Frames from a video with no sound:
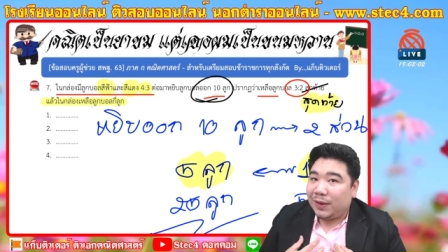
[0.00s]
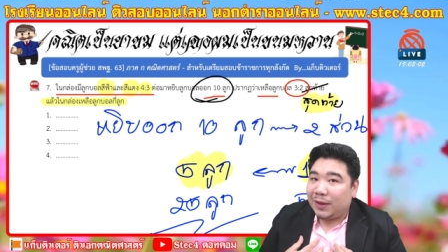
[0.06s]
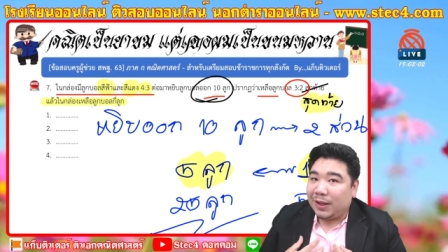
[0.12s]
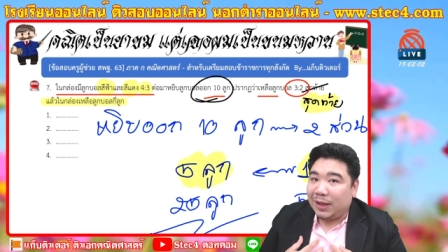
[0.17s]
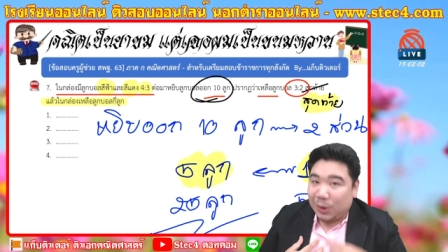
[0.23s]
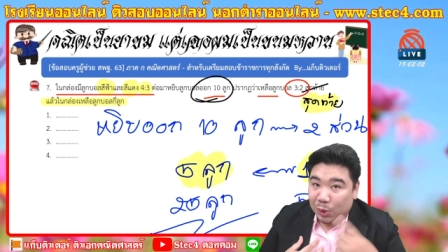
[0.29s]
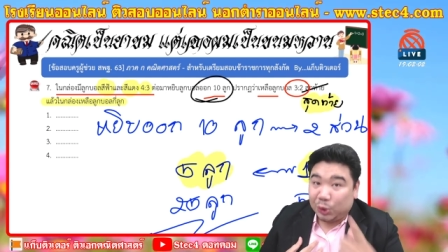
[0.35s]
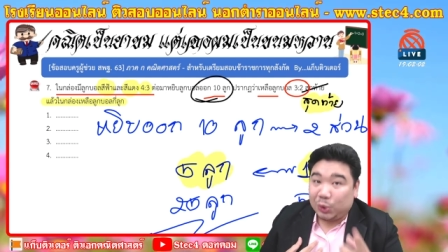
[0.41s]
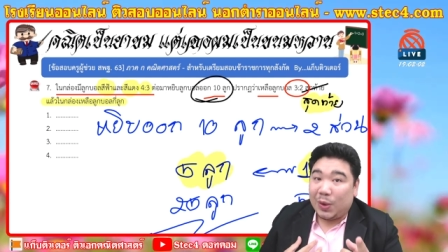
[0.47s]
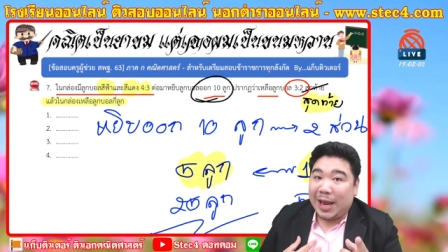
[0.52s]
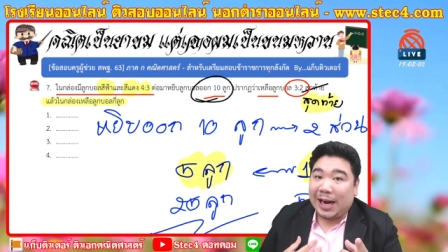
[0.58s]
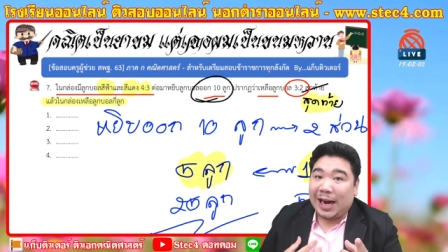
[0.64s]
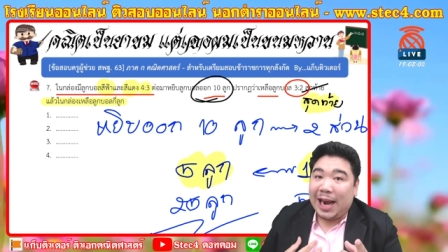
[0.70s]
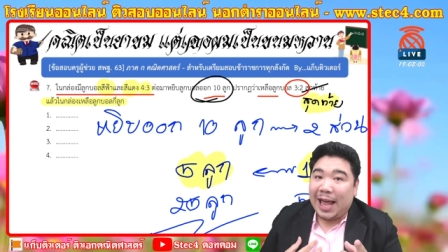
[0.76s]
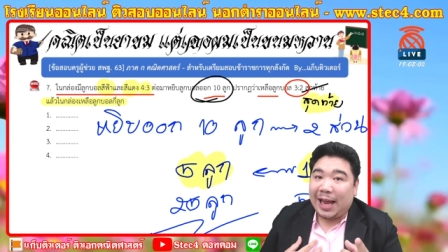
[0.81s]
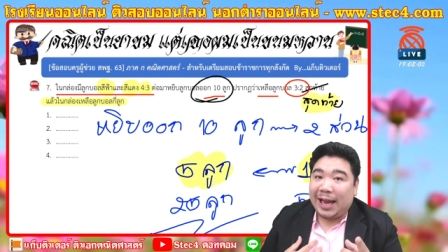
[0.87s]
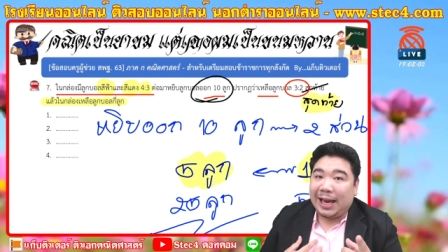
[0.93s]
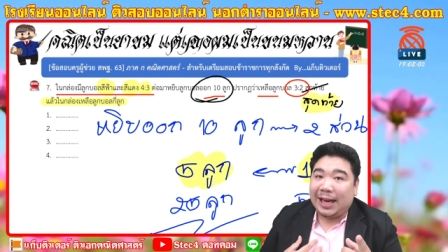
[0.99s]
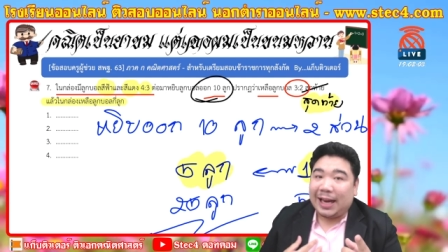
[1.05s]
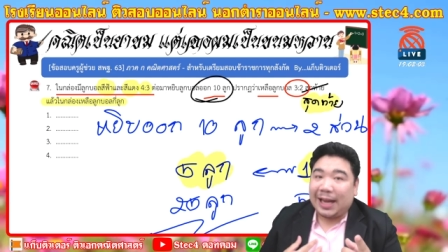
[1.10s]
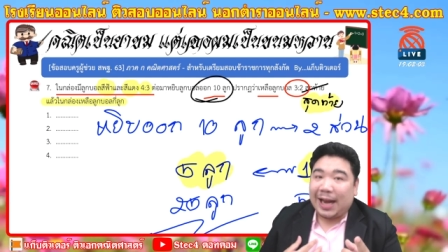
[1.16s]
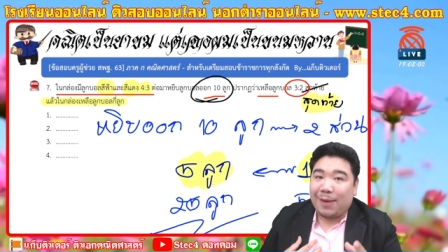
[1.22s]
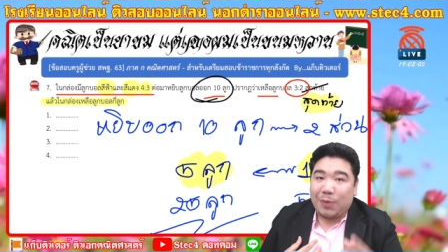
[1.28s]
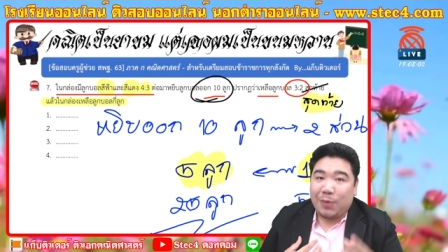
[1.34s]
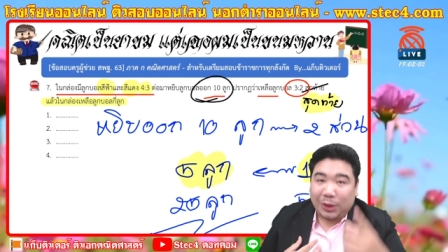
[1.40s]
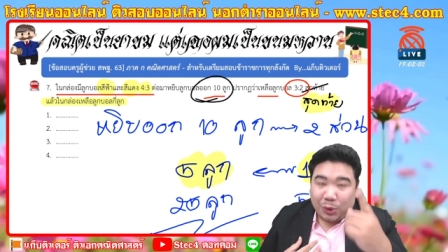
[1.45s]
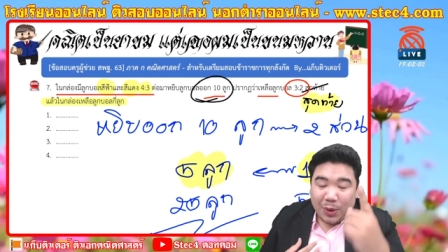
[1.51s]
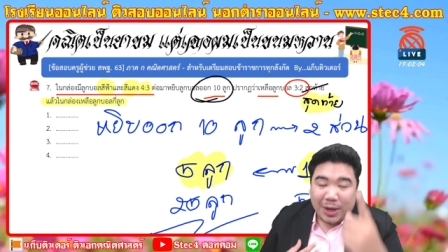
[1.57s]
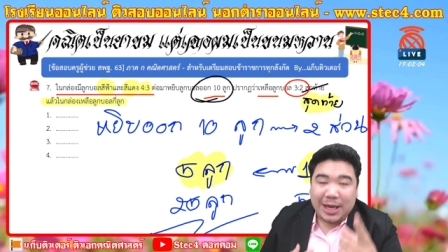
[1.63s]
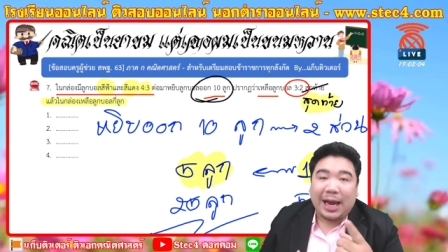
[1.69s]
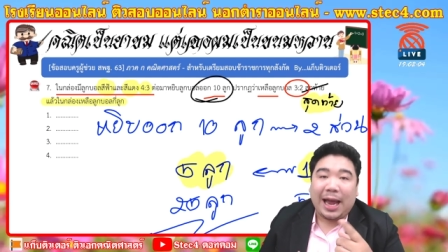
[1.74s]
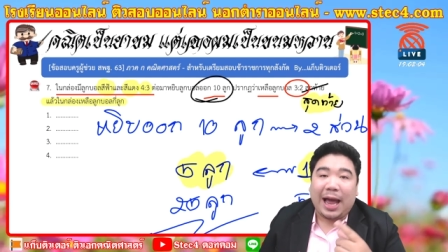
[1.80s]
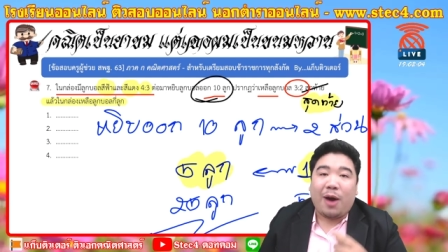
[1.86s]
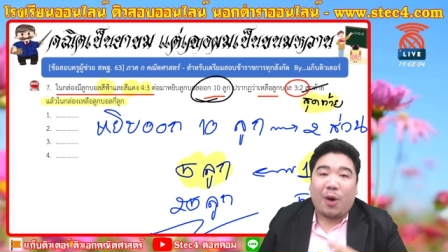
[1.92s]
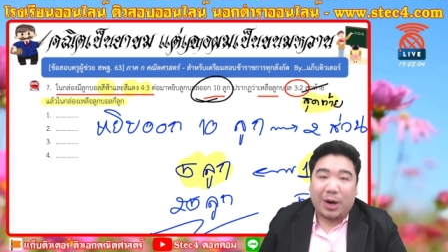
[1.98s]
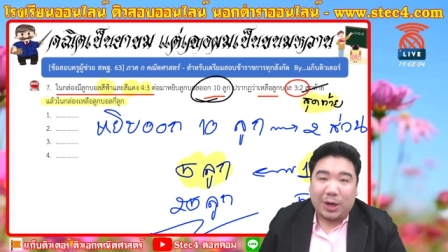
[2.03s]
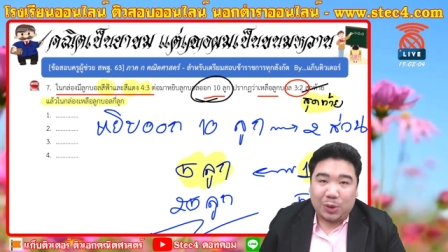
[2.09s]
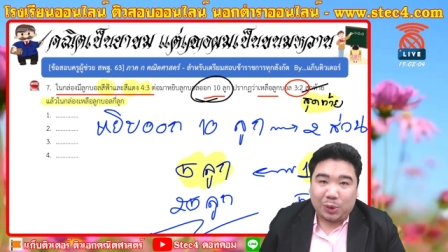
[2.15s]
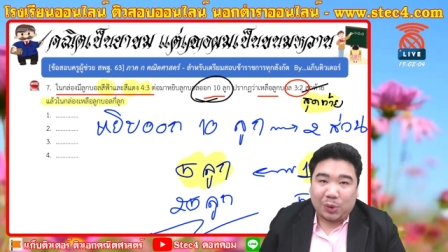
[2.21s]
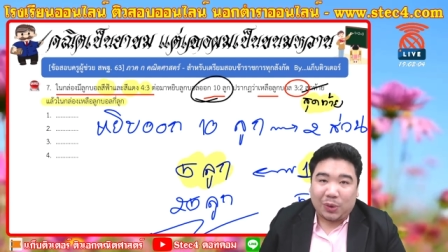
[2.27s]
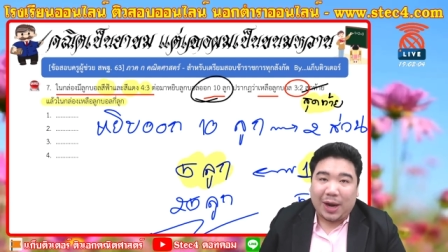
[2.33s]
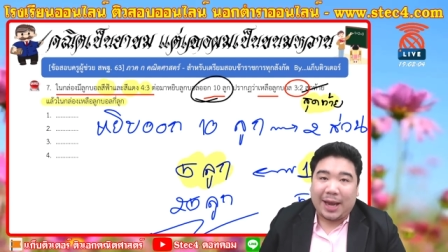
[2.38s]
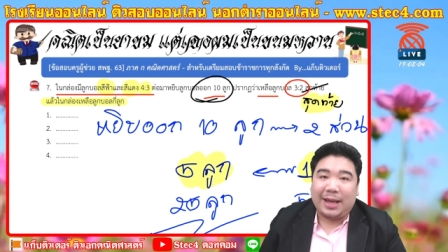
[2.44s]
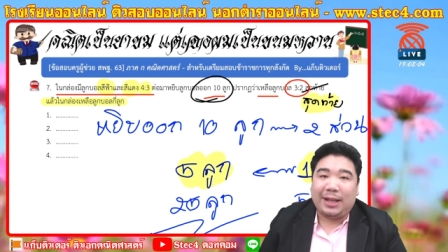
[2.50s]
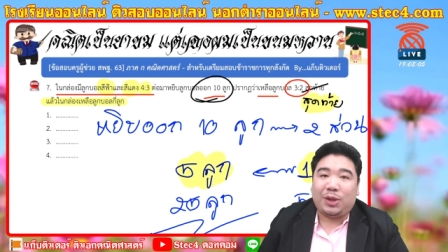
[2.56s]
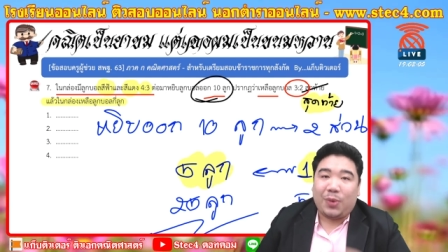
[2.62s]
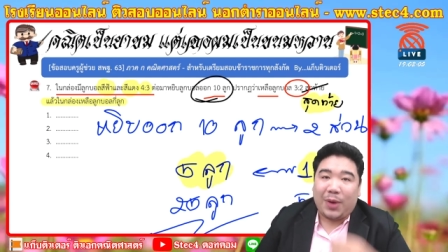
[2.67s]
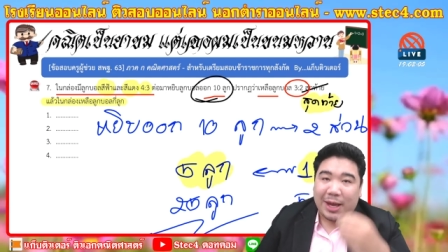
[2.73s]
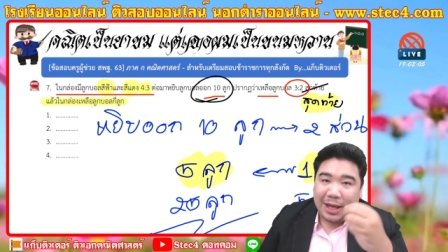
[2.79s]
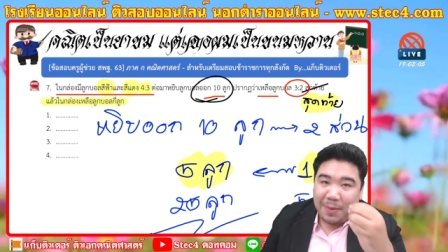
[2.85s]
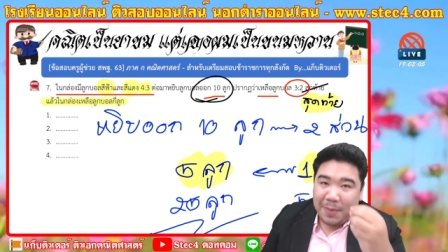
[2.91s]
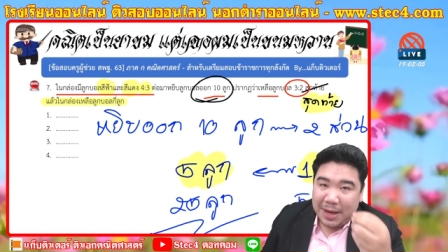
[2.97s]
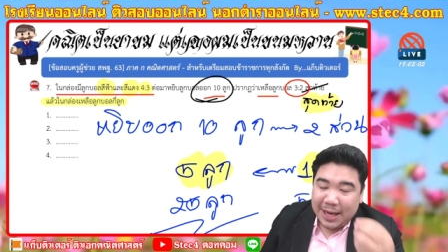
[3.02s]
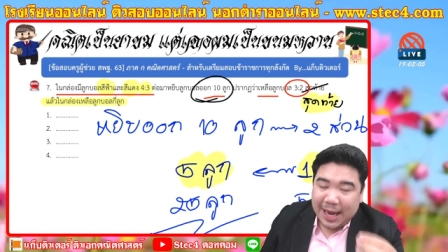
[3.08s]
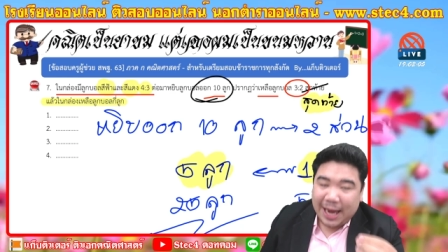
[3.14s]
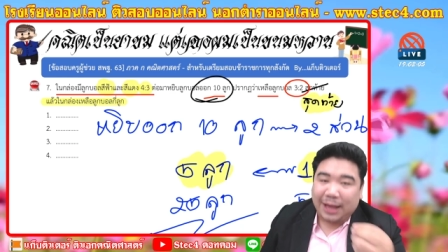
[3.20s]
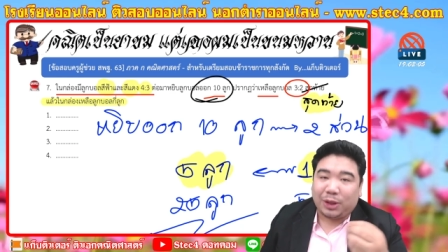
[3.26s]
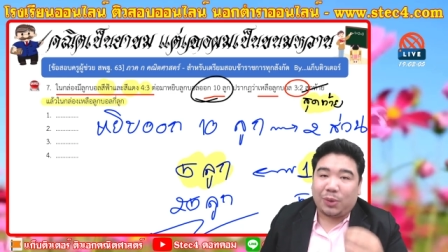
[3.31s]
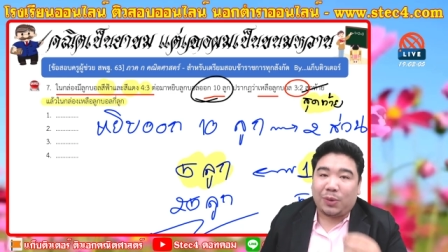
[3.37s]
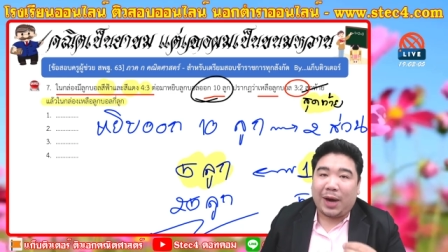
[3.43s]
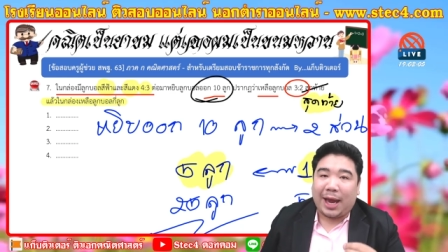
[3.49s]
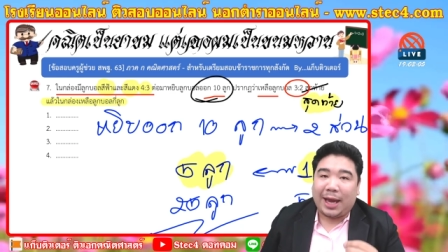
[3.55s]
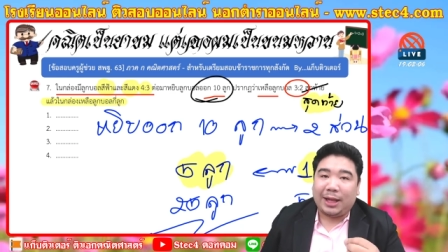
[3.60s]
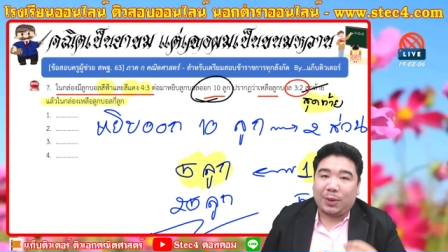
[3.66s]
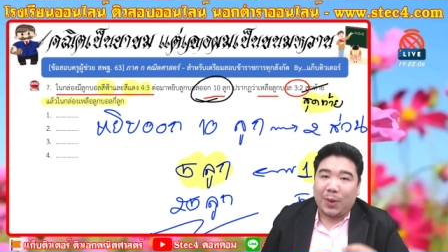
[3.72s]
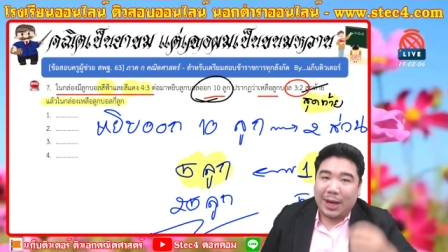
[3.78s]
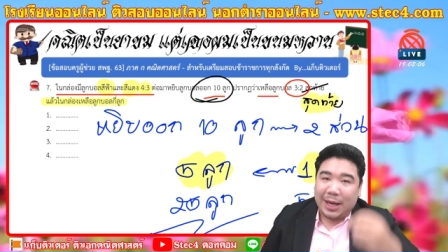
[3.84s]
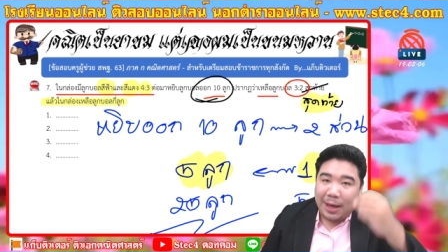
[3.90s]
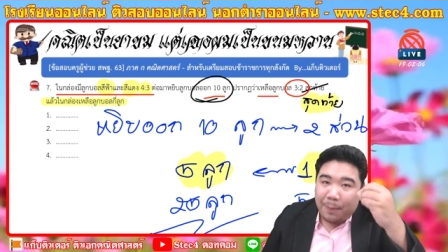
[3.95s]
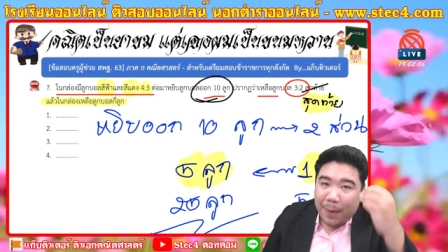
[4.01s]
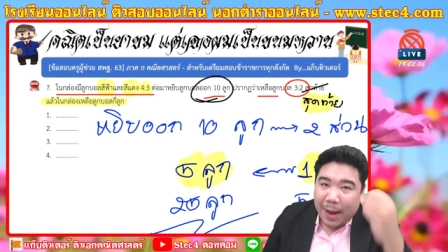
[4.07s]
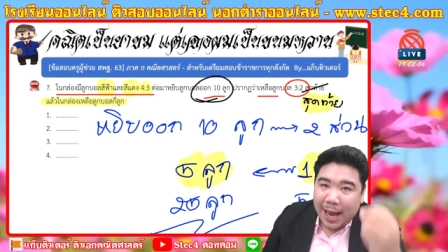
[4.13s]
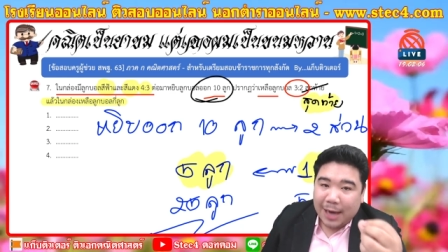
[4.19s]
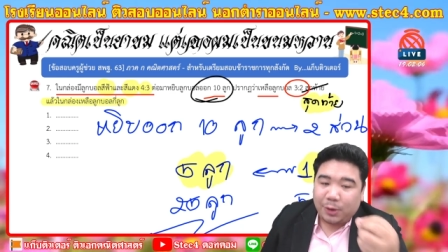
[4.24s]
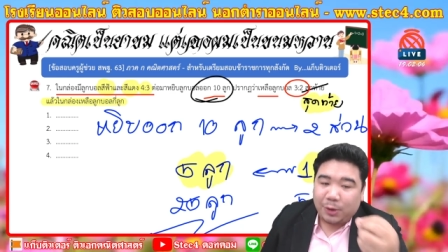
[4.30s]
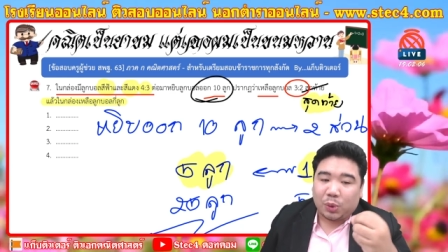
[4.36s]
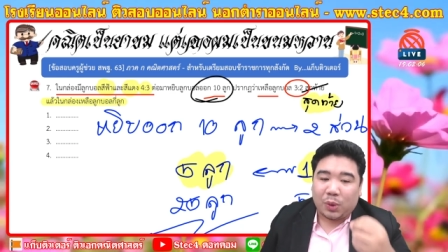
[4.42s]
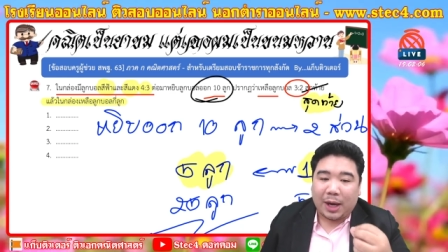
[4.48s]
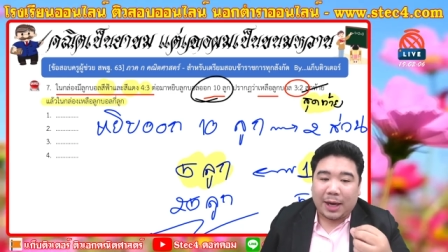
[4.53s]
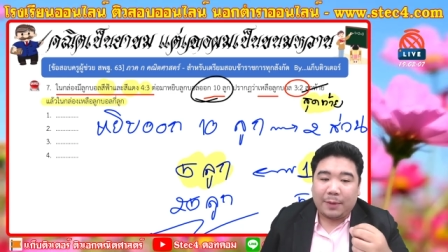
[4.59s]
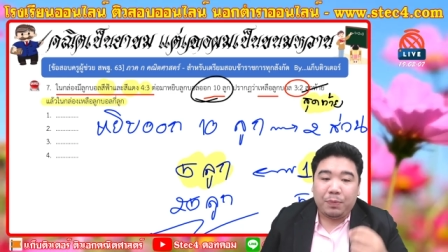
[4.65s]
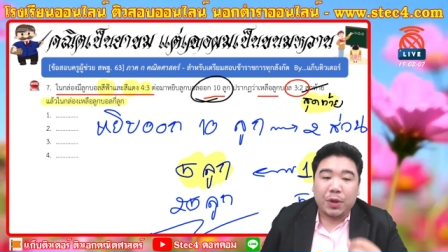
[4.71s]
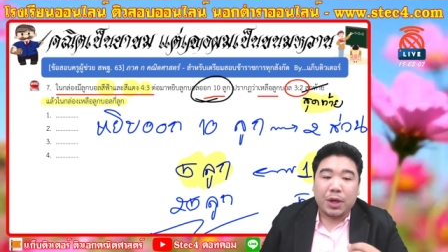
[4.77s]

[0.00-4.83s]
ดูตัวเองนั่นแหละนะครับว่าตัวเองอ่อนอยู่ตรงไหน ตัวเองยังไม่เก่งตรงไหนตัวเองยังพลาดอยู่ตรงไหน